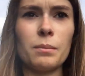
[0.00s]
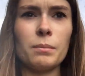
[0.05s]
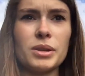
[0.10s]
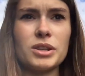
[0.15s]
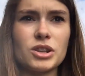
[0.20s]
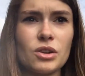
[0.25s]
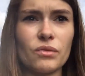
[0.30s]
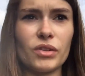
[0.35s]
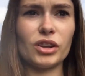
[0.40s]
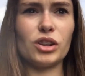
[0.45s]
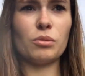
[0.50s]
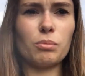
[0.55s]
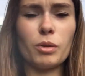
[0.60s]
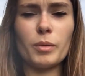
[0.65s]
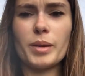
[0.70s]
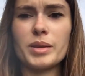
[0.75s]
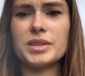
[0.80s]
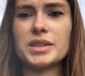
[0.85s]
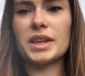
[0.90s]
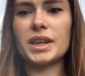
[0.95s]
Parce qu'en fait, le
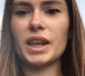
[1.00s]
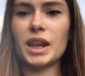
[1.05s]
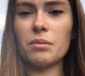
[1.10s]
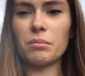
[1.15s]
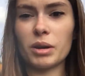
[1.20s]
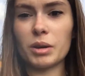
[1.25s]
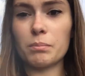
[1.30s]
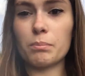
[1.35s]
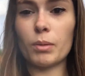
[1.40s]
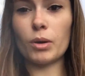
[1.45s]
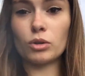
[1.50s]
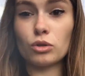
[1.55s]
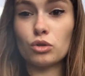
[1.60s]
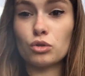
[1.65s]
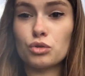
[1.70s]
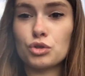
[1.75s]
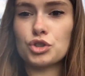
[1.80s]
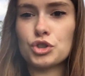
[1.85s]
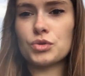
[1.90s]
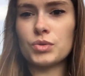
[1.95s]
problème, c'est qu'il aimerait me prendre
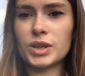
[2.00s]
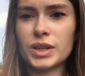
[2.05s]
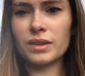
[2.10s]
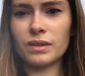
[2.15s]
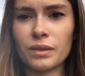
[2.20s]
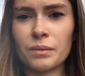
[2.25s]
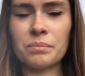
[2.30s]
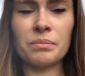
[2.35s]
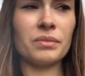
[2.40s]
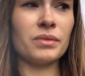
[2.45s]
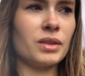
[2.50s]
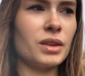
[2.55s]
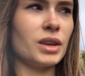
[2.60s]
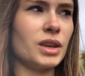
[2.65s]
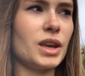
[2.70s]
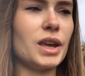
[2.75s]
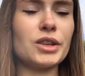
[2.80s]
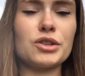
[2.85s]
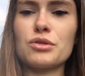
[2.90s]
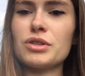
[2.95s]
tout de suite.
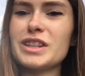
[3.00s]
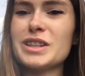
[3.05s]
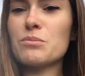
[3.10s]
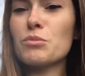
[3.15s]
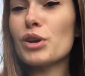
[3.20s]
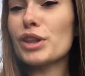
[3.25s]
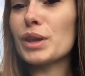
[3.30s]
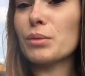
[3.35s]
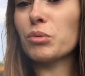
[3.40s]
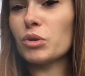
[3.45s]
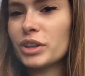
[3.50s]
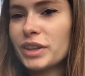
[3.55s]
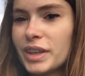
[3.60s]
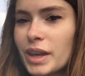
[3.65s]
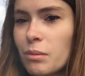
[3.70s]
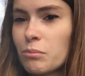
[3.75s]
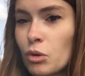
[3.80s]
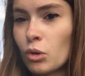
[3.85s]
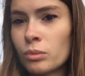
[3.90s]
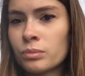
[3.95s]
Excusez-moi des bruits de
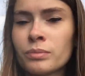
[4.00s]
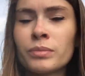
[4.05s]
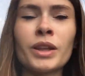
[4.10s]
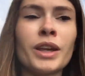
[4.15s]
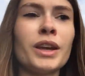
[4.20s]
camion.